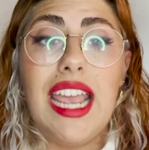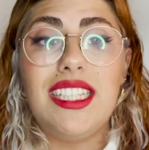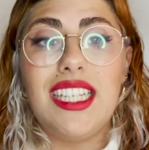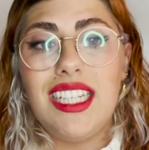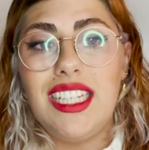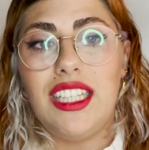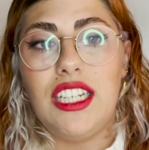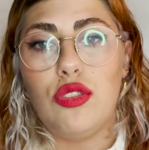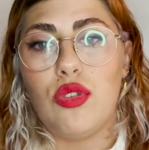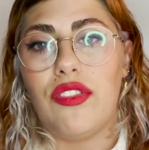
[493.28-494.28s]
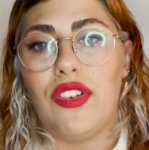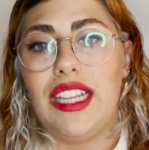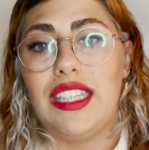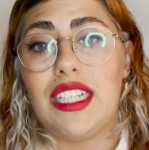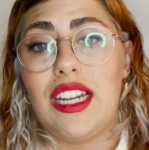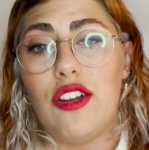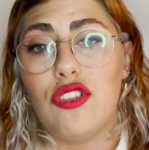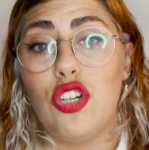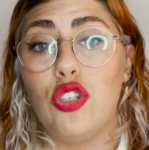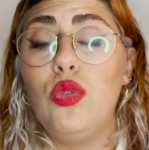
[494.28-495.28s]
Esta serie tiene sus referentes claros
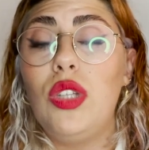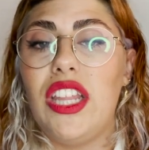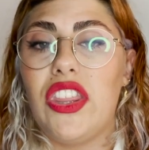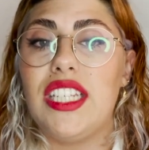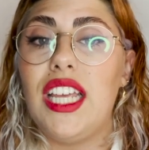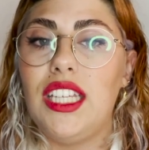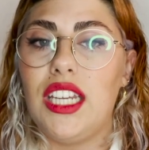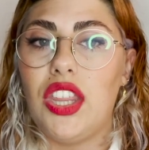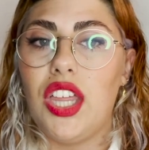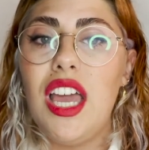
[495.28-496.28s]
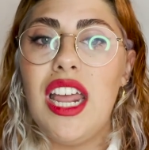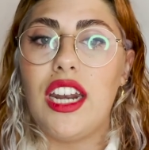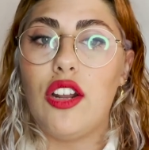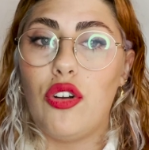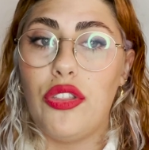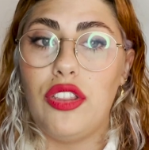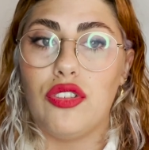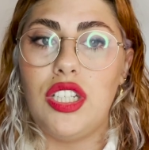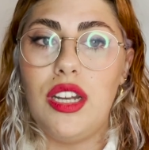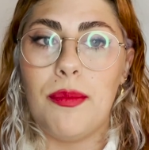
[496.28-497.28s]
y los utiliza y satiriza, reconociendo
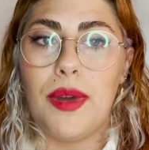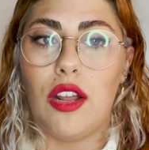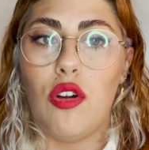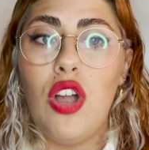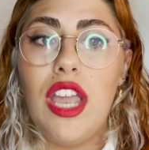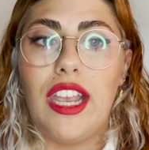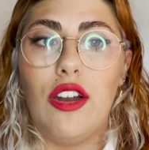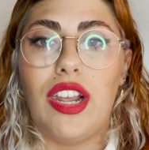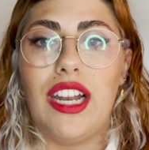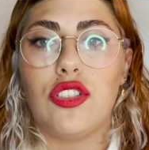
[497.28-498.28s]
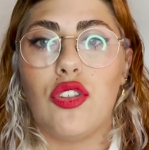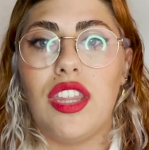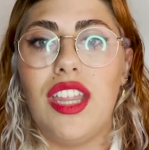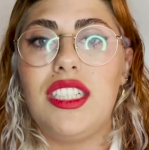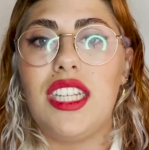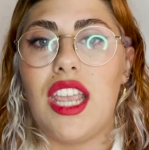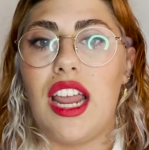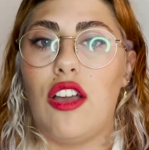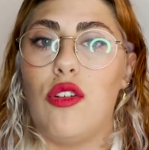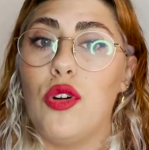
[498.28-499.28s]
sin embargo que lo que la sociedad
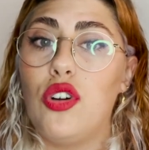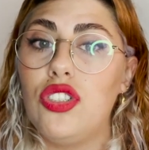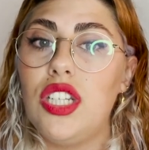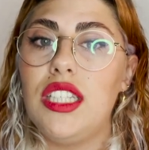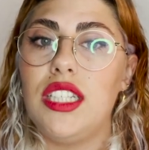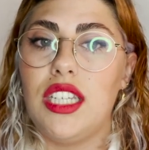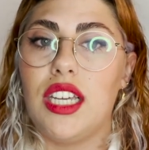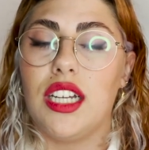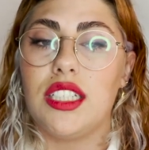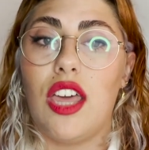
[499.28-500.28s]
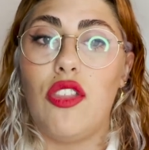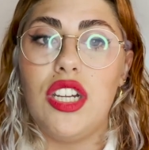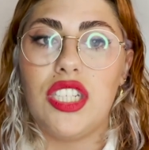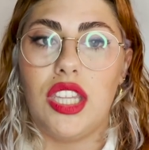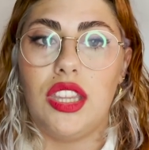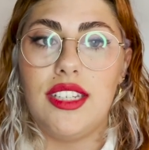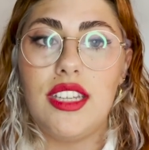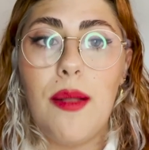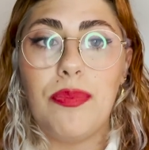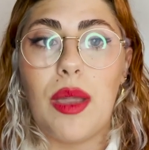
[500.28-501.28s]
señala como cosas de chicas, de adolescentes,
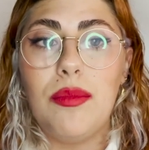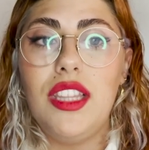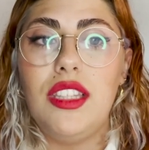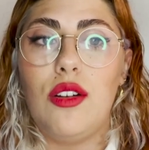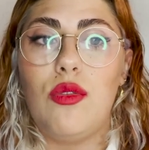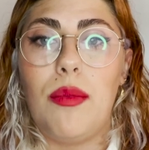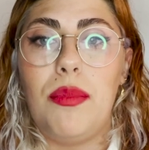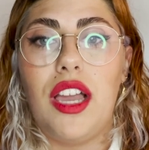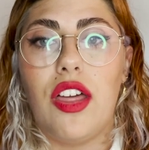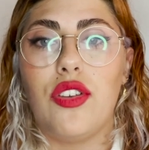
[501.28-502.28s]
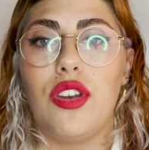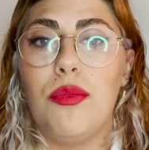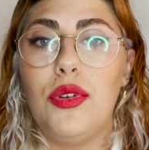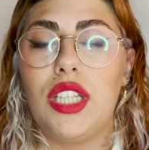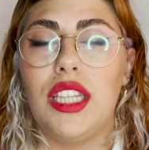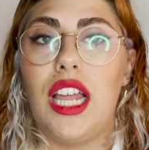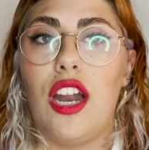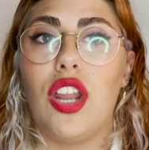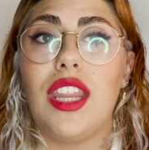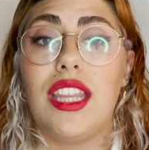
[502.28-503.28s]
también tiene una implicación importante a la
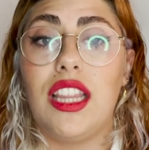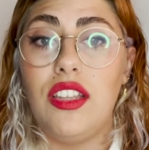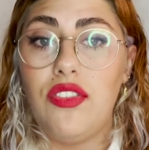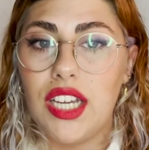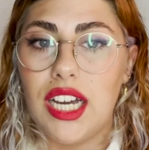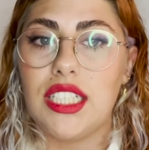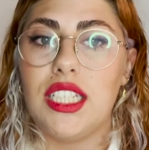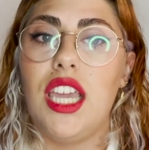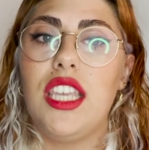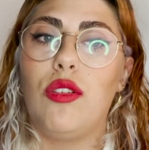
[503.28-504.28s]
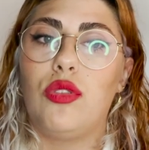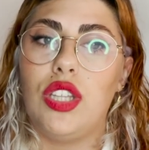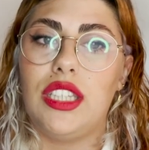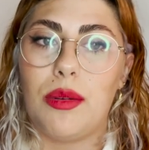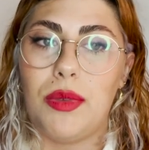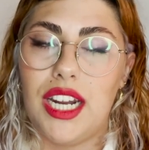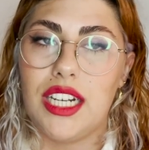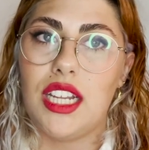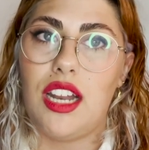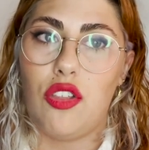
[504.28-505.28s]
hora de identificarse y
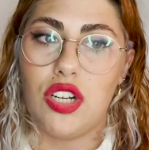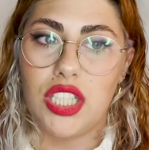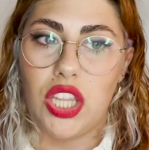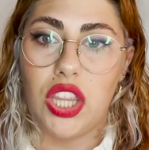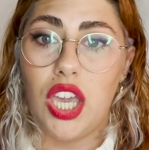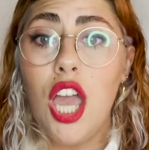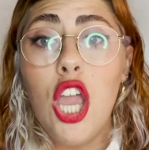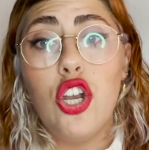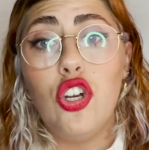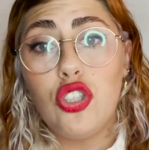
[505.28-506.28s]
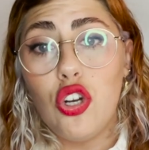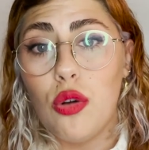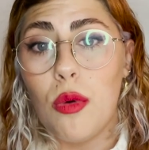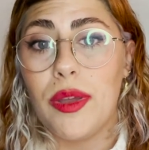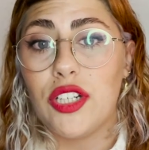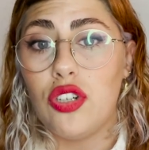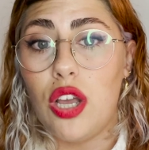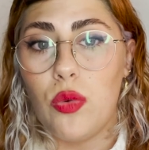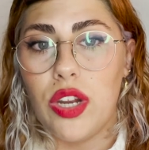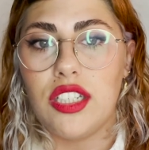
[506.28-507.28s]
autodeterminarse en la adolescencia, no solo como
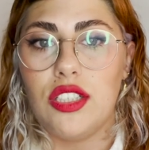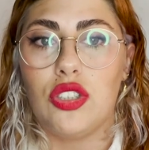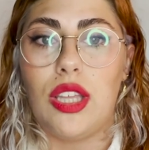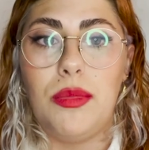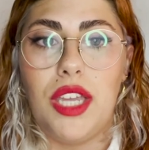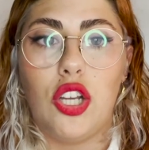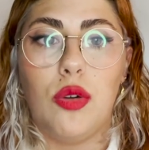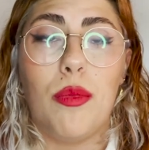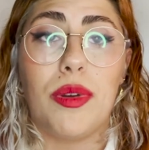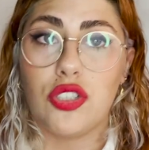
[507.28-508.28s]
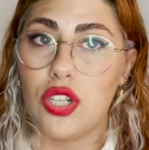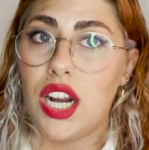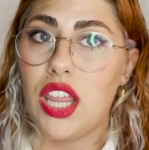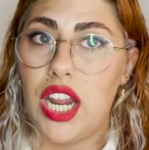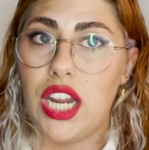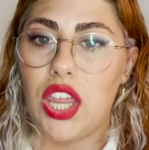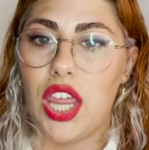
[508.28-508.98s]
persona queer, sino también como persona racializada.